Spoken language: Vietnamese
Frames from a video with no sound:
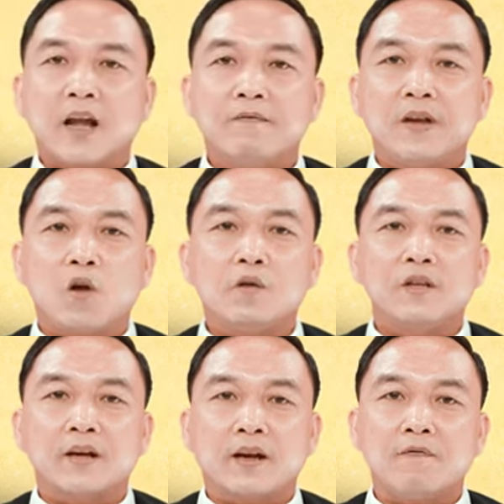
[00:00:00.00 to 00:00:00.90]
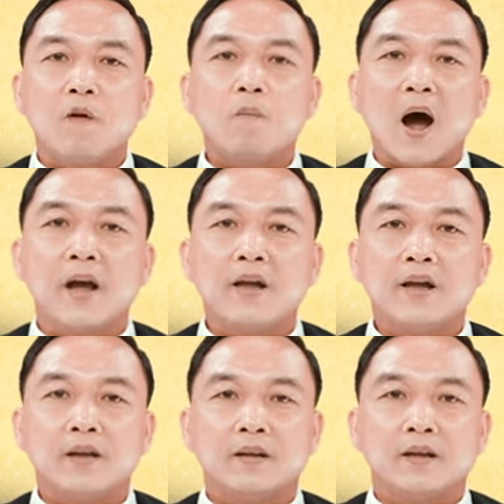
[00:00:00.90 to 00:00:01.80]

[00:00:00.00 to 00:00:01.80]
thay vì đón nhận cái phúc ấy